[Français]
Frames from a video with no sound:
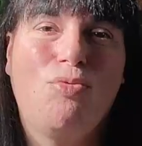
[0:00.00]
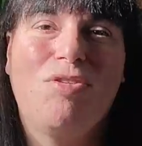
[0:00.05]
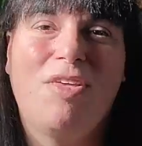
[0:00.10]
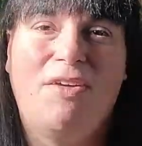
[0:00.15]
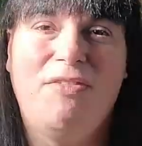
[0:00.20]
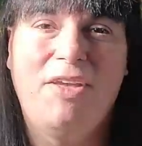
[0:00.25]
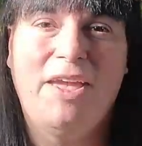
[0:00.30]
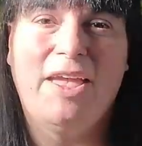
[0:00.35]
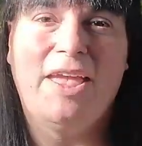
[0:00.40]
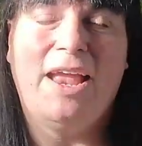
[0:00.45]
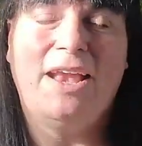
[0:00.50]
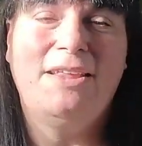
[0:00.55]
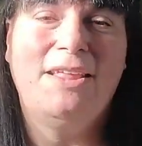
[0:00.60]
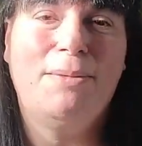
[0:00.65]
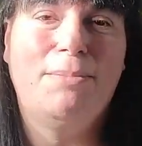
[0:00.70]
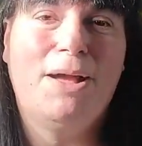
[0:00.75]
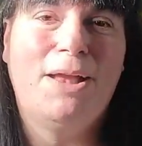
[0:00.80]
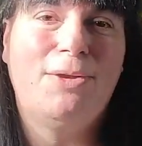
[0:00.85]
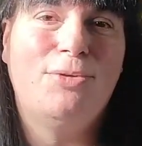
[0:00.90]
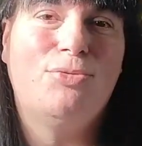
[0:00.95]
Vous savez qu'elle
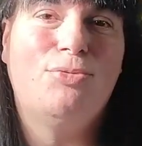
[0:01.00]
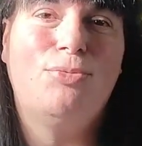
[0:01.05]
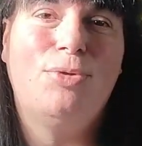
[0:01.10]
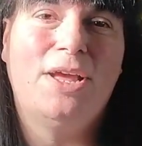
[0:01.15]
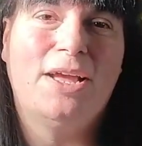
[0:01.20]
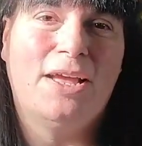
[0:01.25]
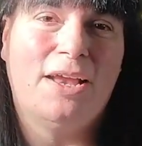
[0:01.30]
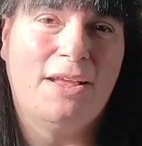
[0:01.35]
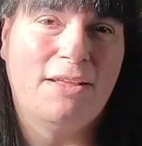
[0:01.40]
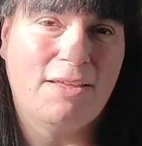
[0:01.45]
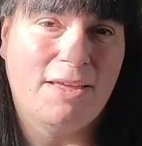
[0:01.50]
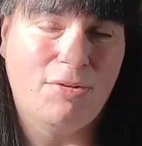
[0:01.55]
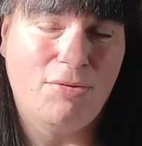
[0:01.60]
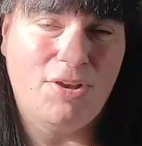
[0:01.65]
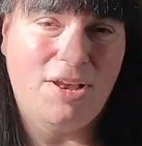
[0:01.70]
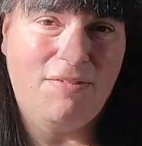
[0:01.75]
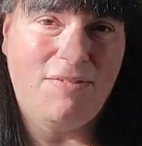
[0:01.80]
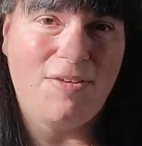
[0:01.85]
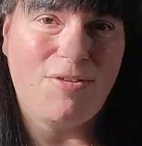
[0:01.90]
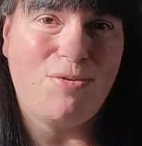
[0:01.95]
déballe tous les calendriers
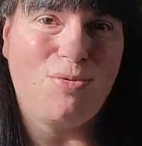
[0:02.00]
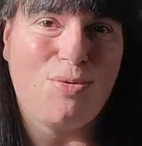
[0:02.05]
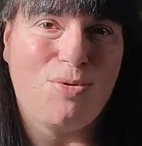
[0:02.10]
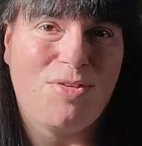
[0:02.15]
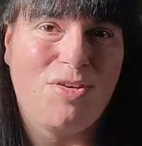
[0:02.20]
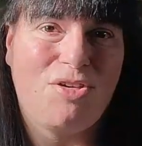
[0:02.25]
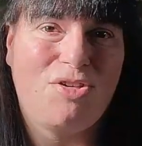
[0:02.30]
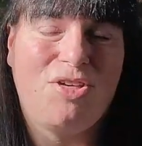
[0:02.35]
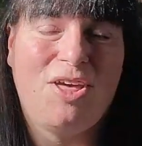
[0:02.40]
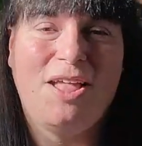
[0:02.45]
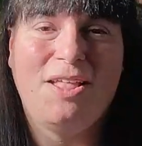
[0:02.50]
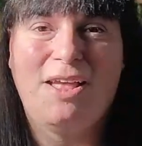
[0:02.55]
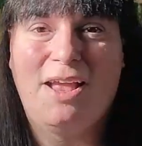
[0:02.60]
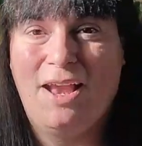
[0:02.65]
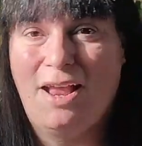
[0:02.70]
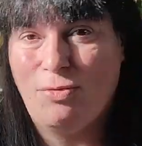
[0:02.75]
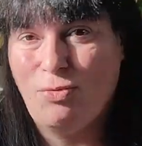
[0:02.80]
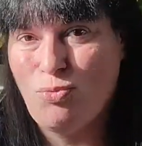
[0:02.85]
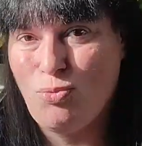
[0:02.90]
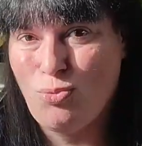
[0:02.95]
de l'Avent sur sa chaîne et
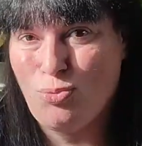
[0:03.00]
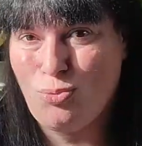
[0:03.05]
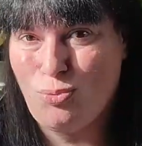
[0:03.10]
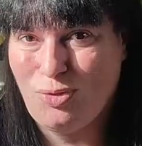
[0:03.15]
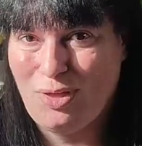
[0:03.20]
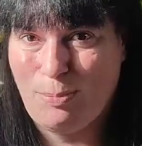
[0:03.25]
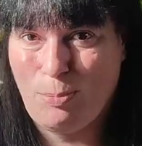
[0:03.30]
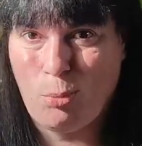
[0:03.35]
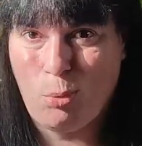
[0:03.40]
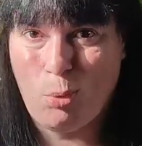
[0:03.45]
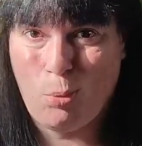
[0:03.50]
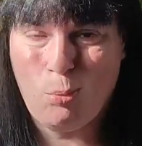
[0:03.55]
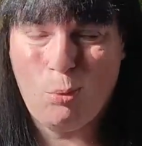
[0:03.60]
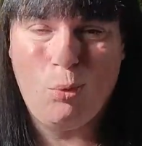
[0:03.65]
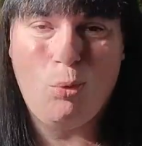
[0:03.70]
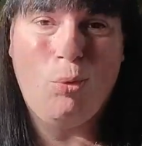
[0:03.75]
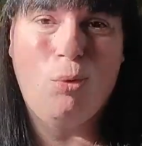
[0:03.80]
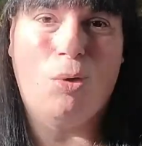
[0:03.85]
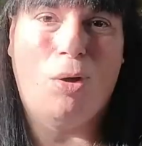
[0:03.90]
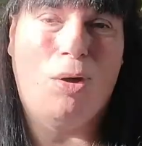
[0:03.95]
elle a toujours des
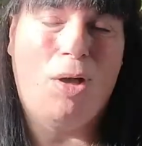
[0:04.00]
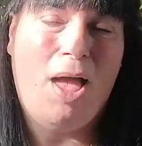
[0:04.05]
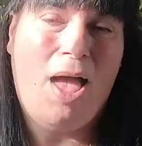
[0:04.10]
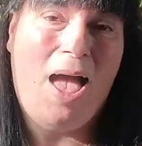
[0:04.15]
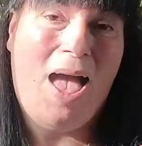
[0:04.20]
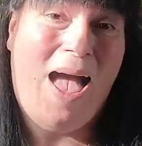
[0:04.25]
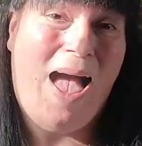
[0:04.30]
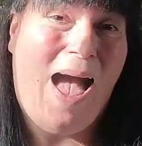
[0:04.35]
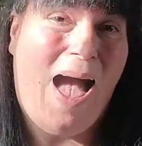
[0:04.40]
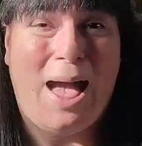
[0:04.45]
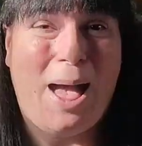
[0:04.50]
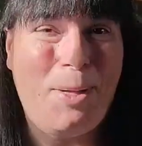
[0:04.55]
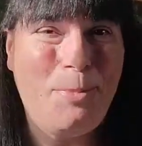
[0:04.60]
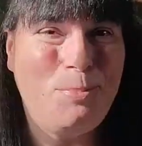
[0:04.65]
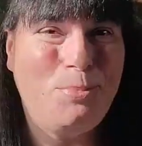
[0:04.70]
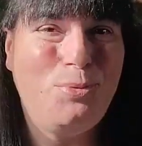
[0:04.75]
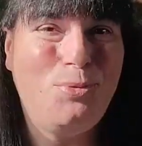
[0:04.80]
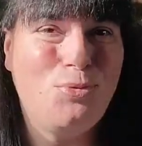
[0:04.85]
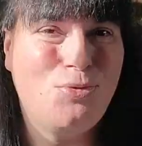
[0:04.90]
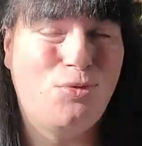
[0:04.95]
promos euh,
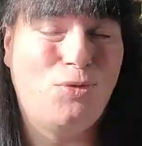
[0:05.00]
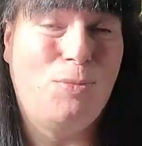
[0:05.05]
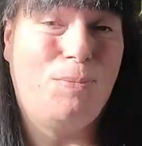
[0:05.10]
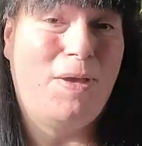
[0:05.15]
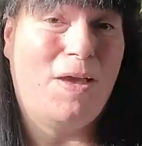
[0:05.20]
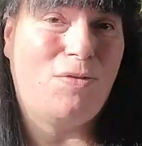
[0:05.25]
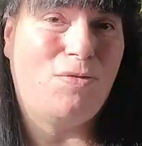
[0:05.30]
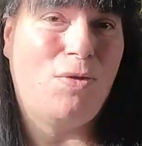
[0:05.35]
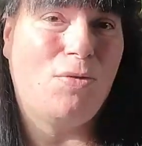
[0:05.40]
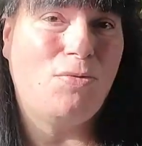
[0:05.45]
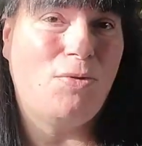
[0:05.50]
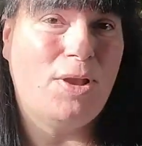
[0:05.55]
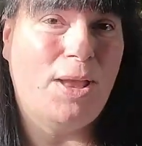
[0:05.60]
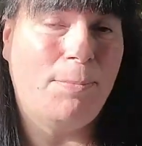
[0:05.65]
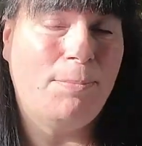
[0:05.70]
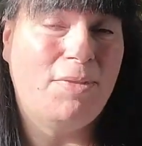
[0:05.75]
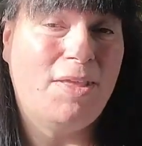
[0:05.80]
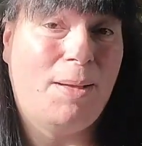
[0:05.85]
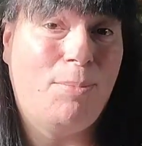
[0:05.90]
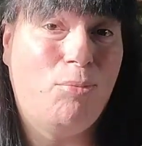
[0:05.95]
en plus de personnes
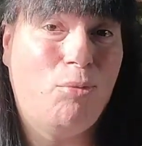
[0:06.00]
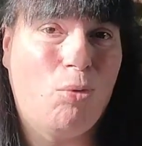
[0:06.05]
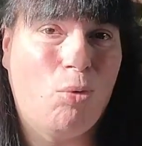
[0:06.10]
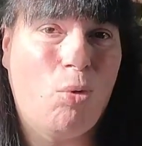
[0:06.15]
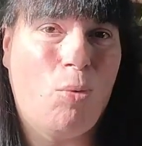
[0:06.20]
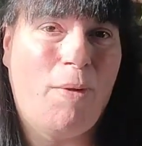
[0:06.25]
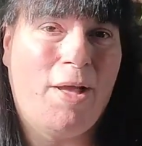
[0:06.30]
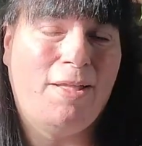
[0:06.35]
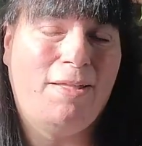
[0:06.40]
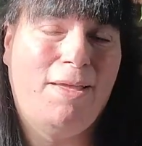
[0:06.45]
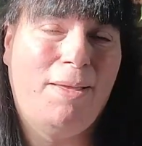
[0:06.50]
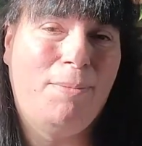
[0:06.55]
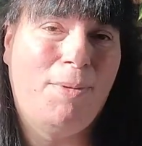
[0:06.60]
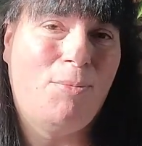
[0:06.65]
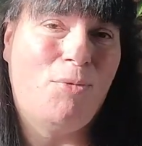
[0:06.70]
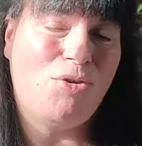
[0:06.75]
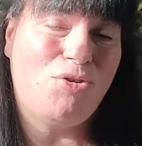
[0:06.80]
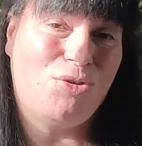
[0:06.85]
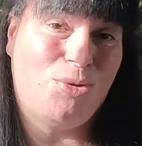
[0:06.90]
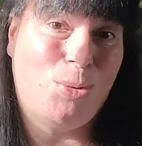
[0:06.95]
lambda pour commander. Mais
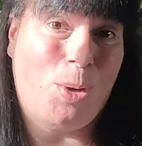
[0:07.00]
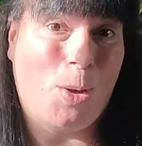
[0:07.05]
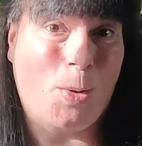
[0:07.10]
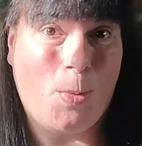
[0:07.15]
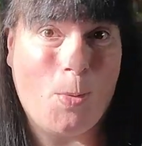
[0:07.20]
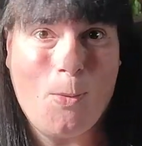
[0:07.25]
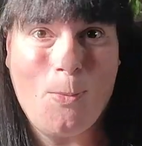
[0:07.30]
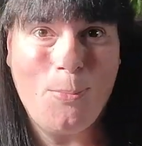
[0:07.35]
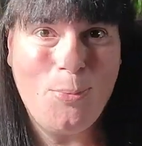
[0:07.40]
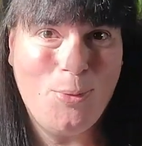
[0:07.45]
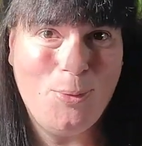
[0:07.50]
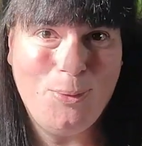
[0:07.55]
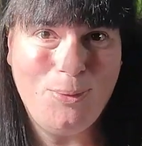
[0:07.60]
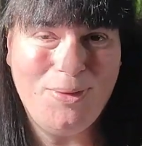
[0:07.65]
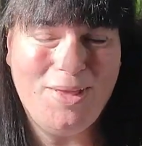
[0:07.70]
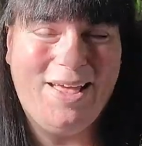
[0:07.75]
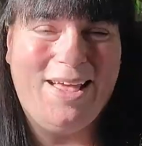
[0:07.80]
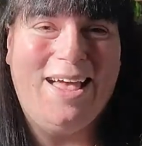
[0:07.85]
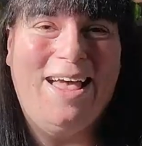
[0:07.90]
moi, j'ai eu encore mieux.